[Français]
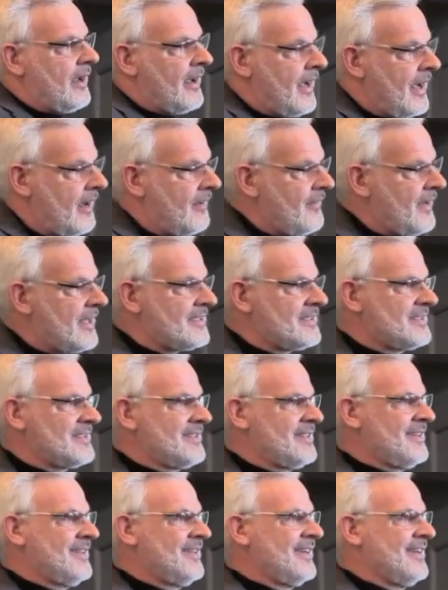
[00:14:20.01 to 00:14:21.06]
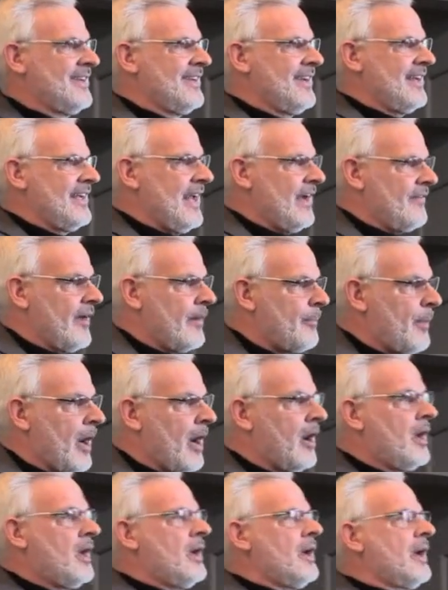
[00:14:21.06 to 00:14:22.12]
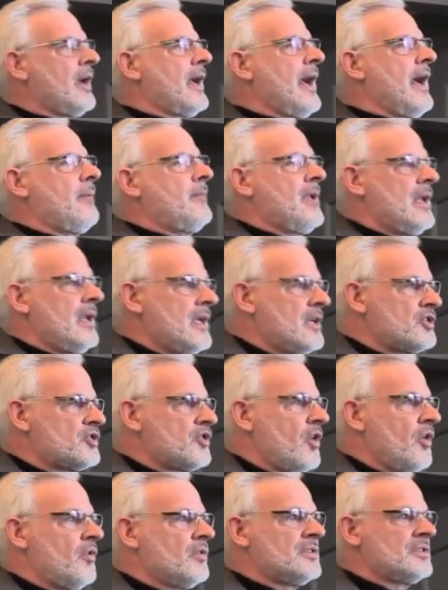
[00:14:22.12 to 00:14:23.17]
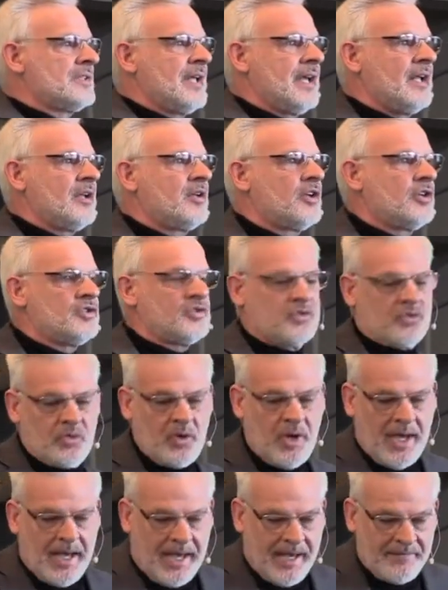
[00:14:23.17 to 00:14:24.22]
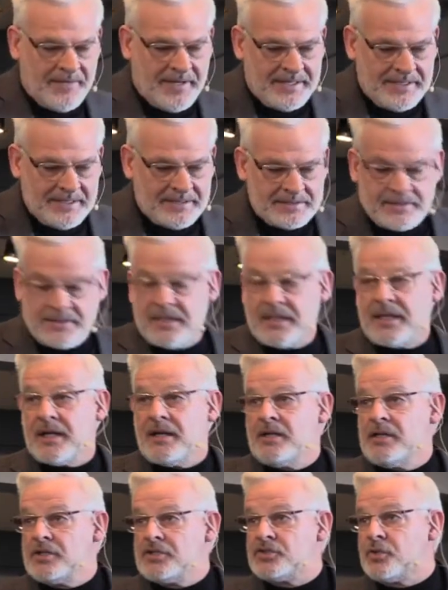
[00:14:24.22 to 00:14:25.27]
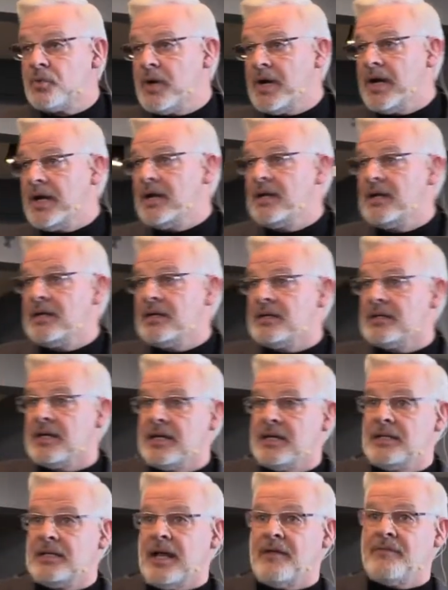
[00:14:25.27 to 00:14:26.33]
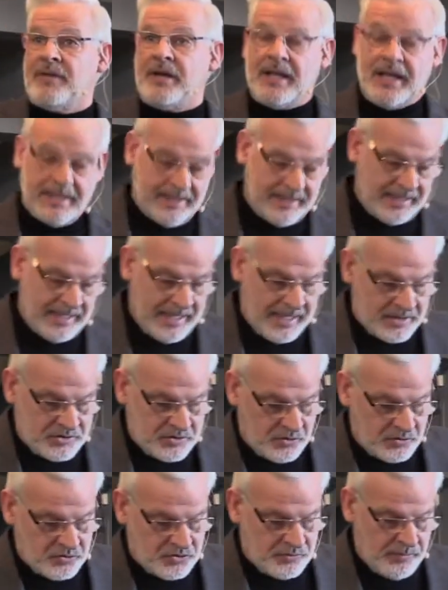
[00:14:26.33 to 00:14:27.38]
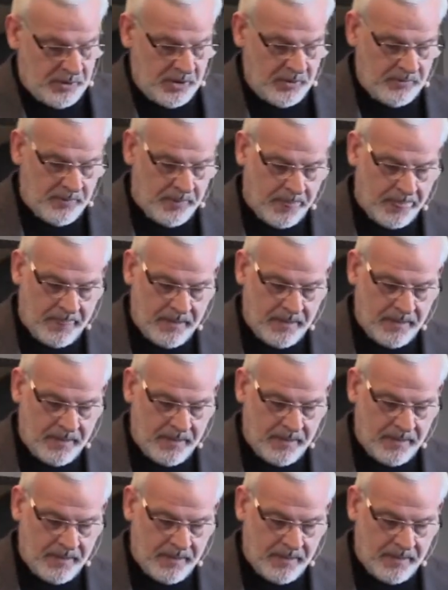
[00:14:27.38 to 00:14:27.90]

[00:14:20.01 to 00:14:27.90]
renverser la vapeur, ramener les choses telles que Dieu avait décidé qu'elles le soient hein, avant la création du monde.